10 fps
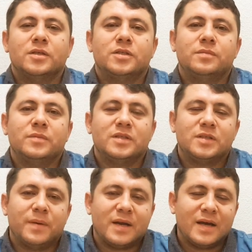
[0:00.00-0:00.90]
Şimdi
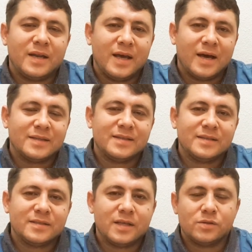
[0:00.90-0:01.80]
tımarhaneye
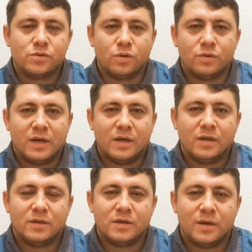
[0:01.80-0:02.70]
atıldıktan sonra
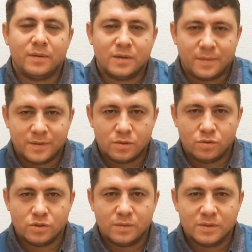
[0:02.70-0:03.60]
Ramazan
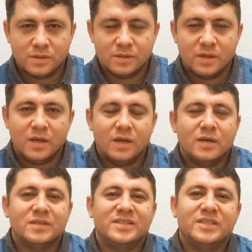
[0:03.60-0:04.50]
hocamızın
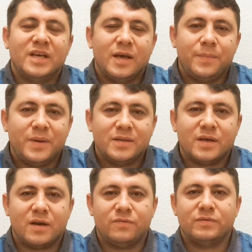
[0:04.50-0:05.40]
CHP
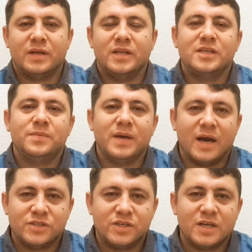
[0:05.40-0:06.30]
tarafından
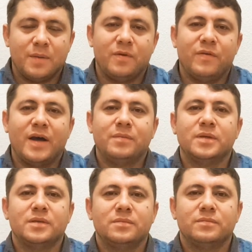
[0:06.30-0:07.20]
hiçbir açıklama var
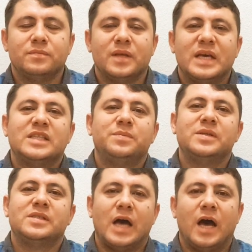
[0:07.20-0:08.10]
mı? Hiçbir
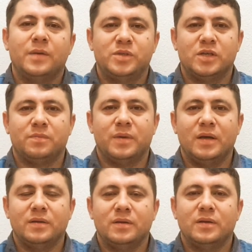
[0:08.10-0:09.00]
sahip
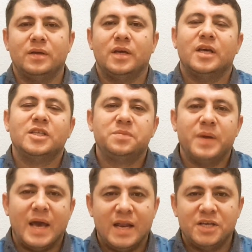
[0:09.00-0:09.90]
çıkma,
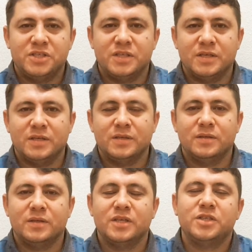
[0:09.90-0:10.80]
hiçbir eleştiri,
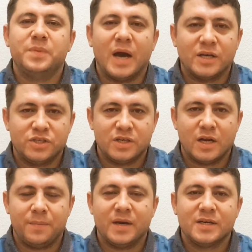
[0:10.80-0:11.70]
hiçbir
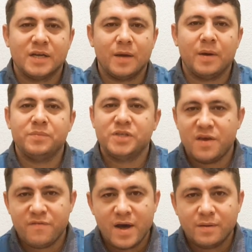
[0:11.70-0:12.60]
açıklama, kınama bir
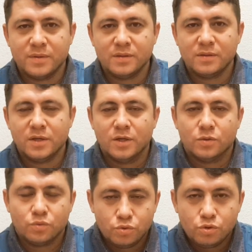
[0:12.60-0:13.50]
şey var mı?
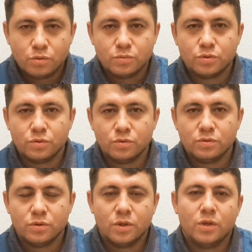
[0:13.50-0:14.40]
Duyuyor musunuz?
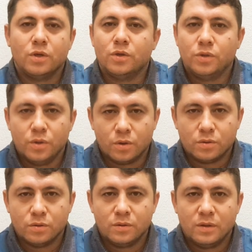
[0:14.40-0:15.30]

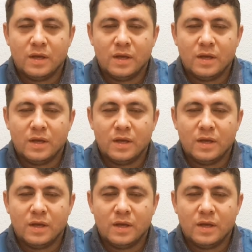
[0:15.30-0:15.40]
Yok.